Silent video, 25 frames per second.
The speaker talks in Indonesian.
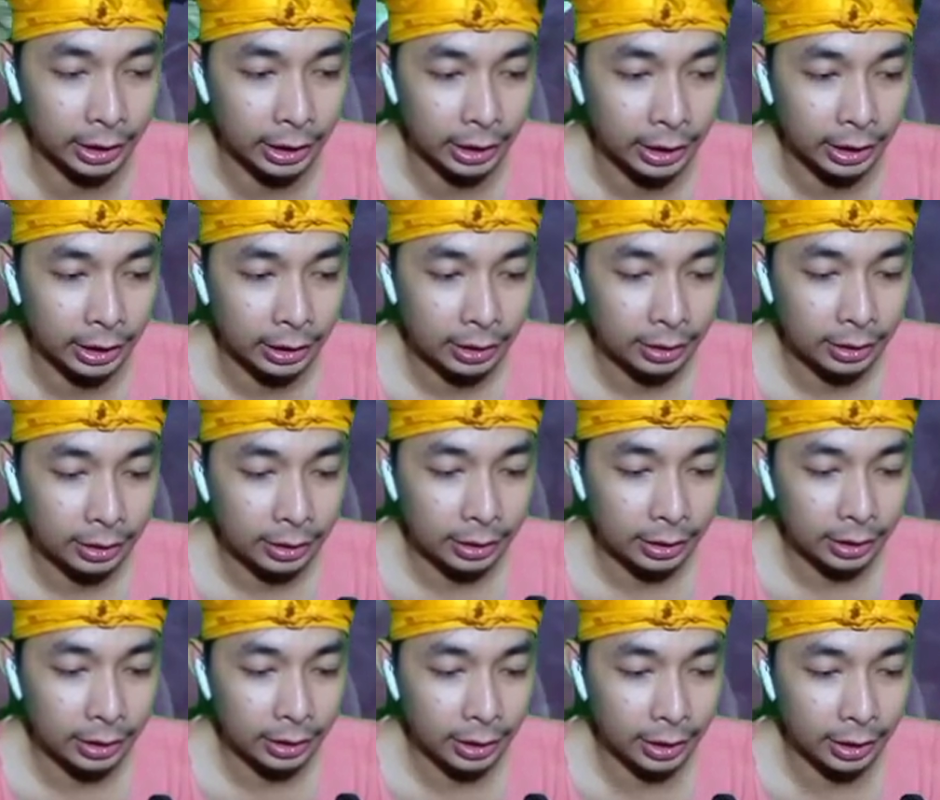ya
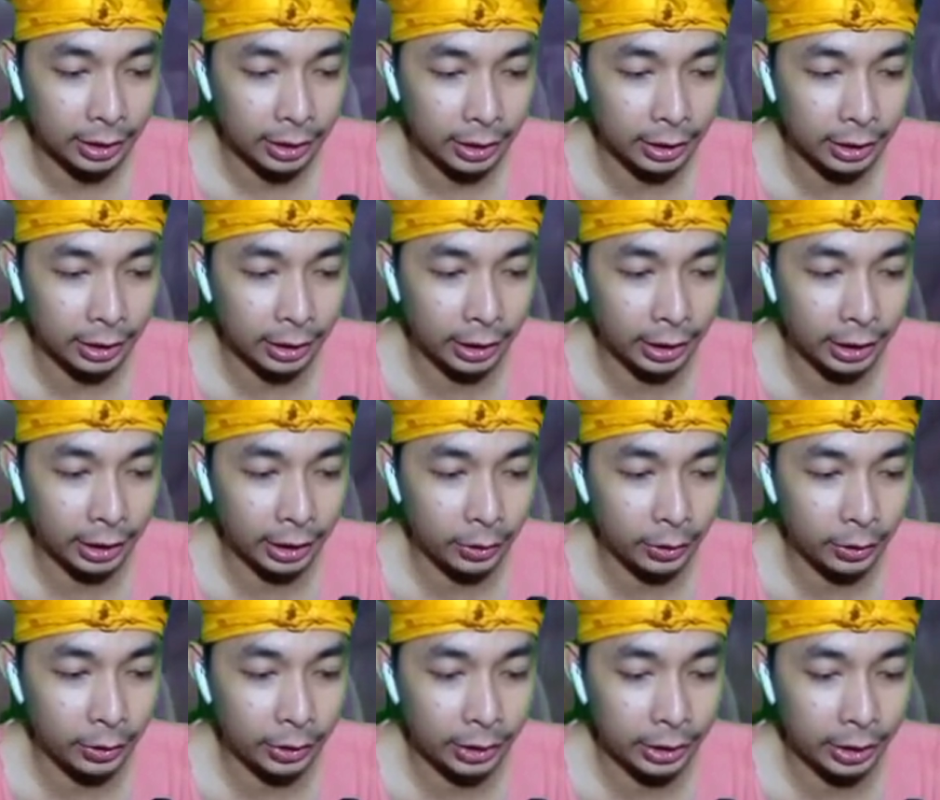karena ini
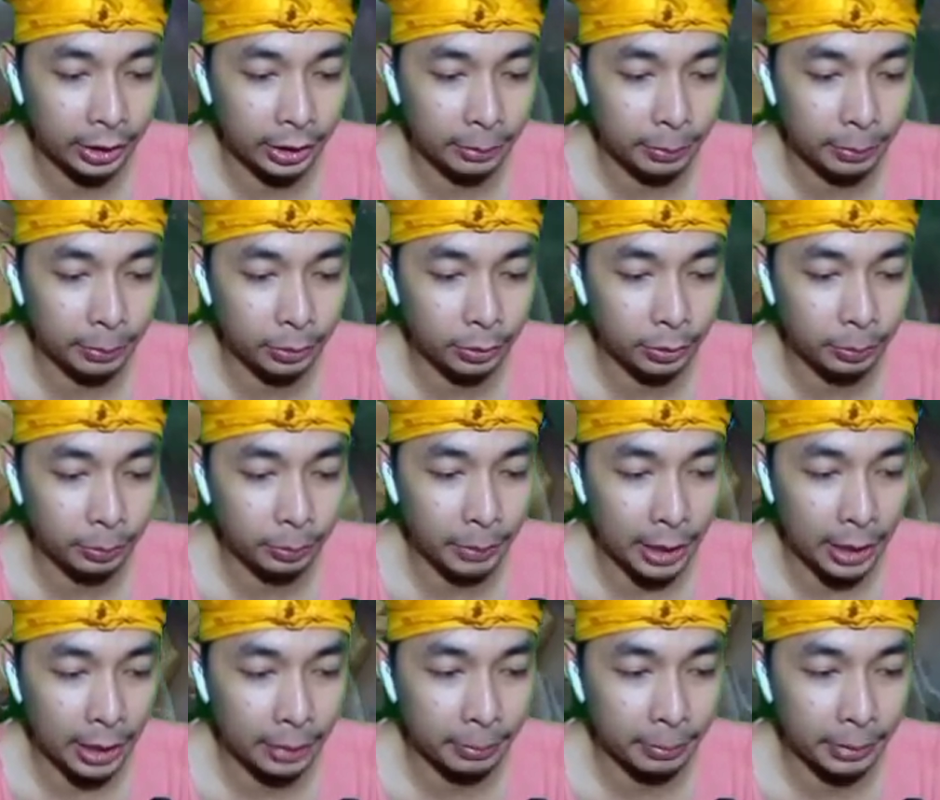eronya butuh
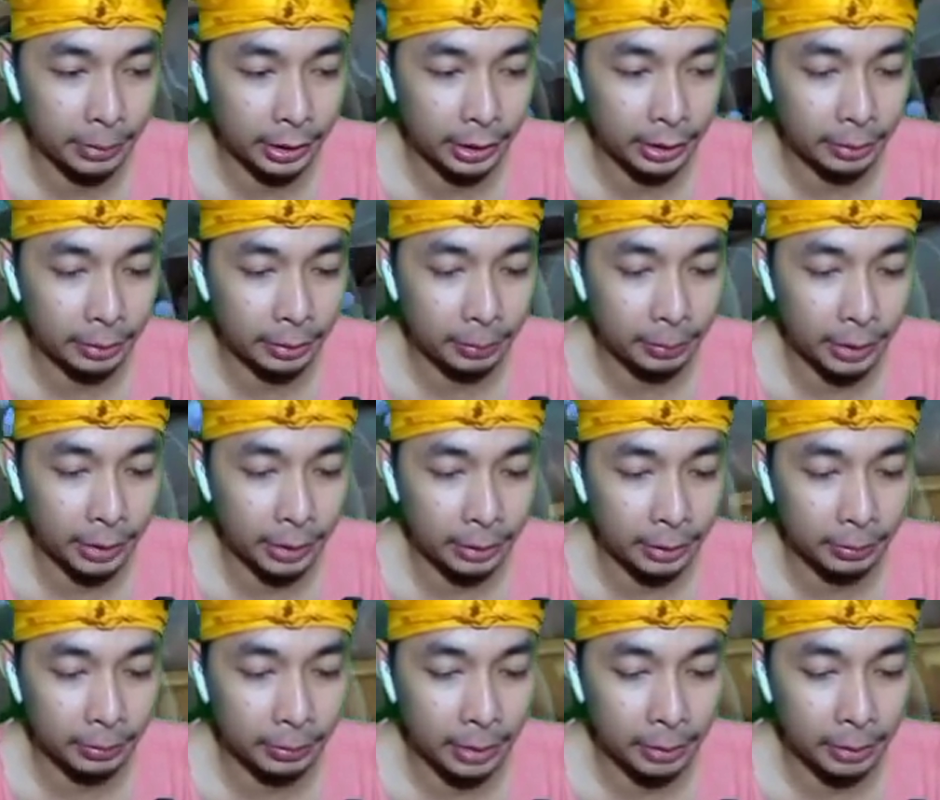farming kita
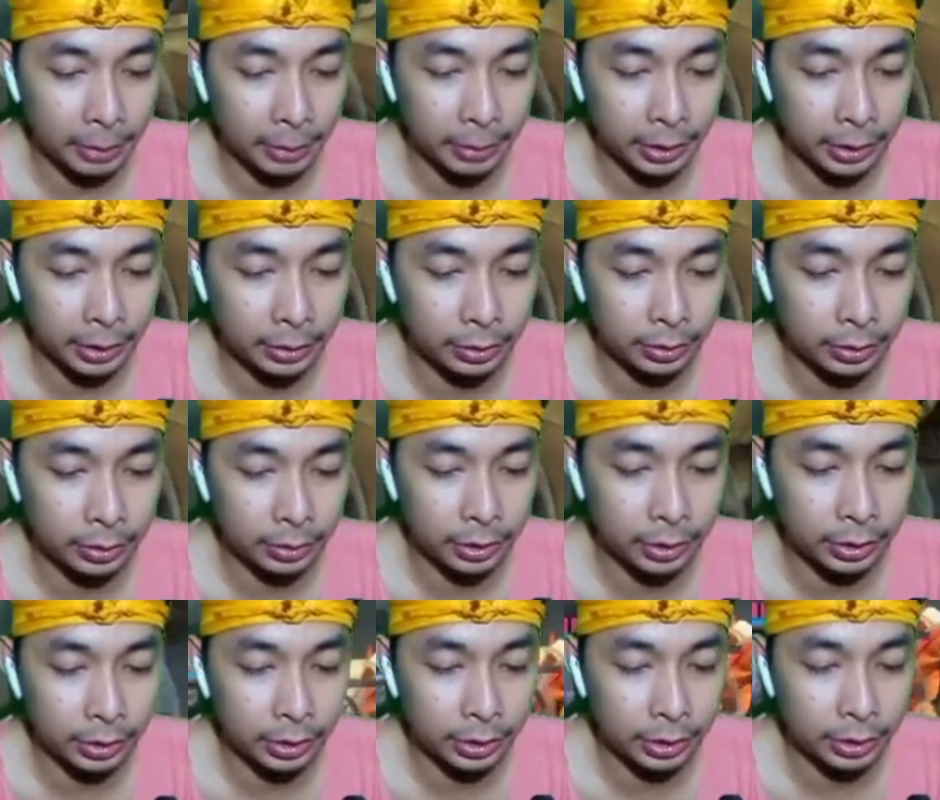farming farming dulu
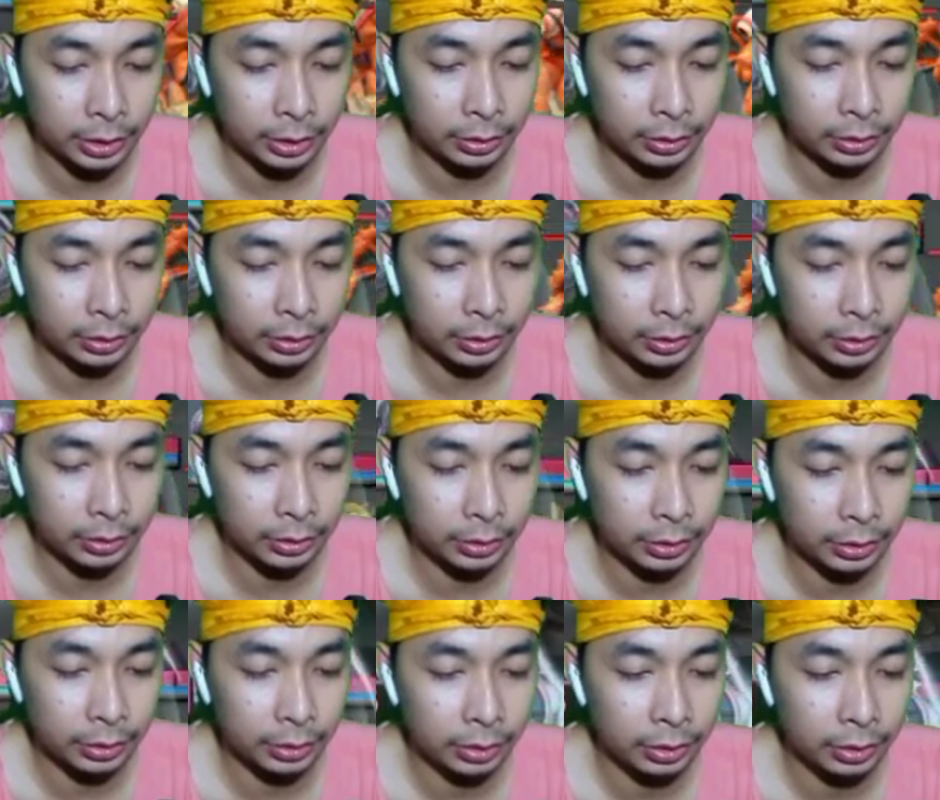jis uh.
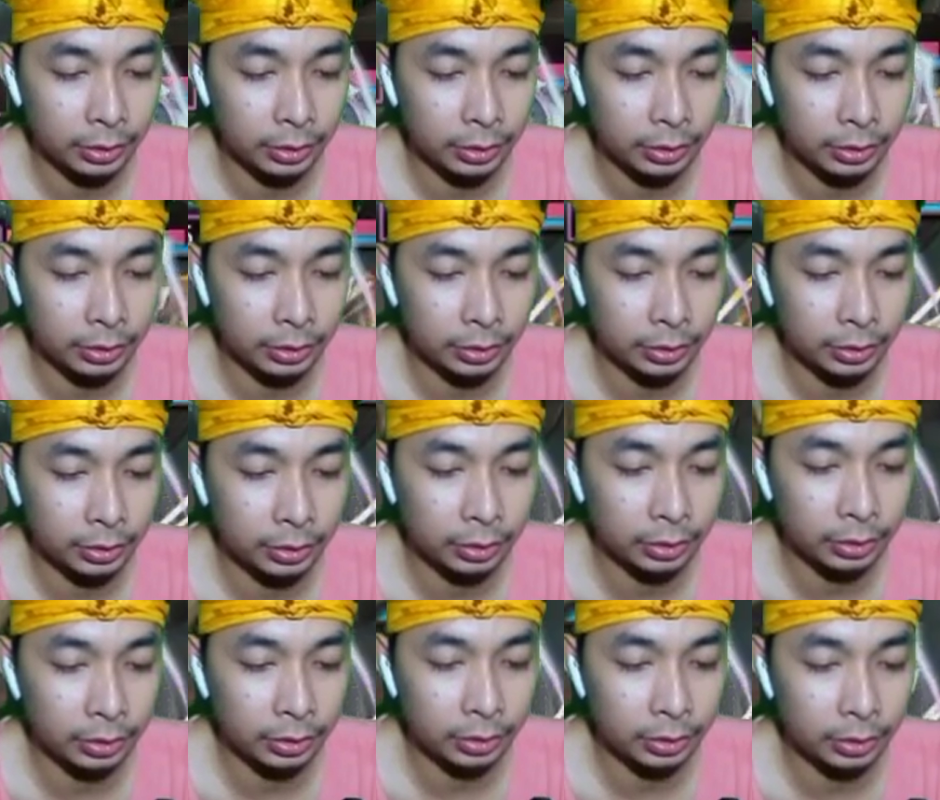
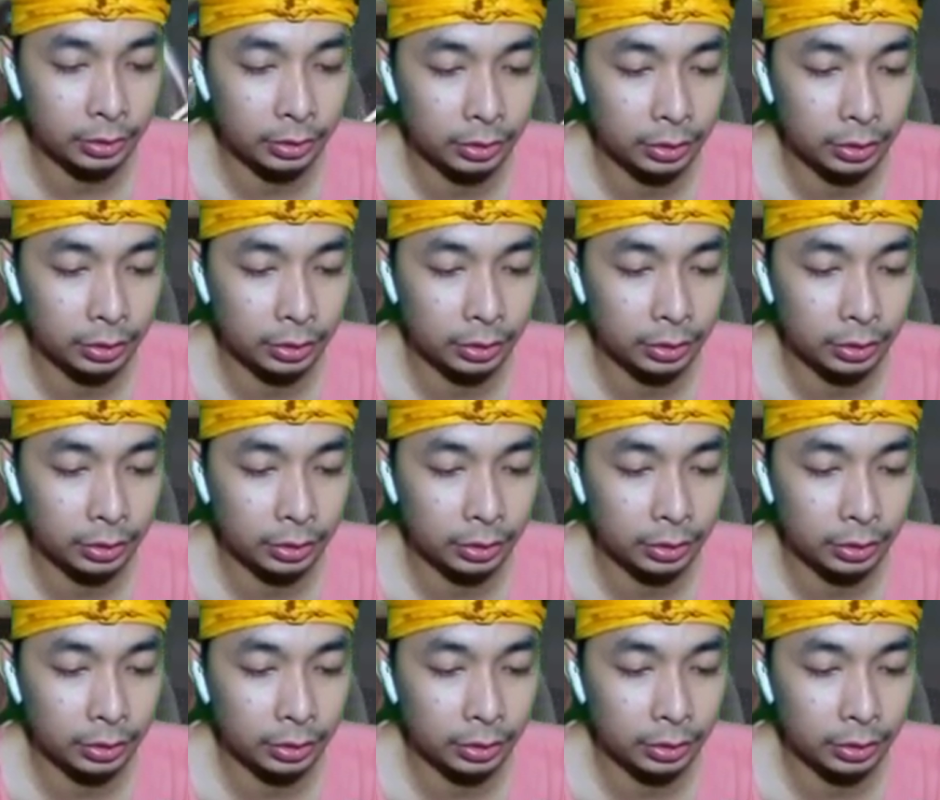uh.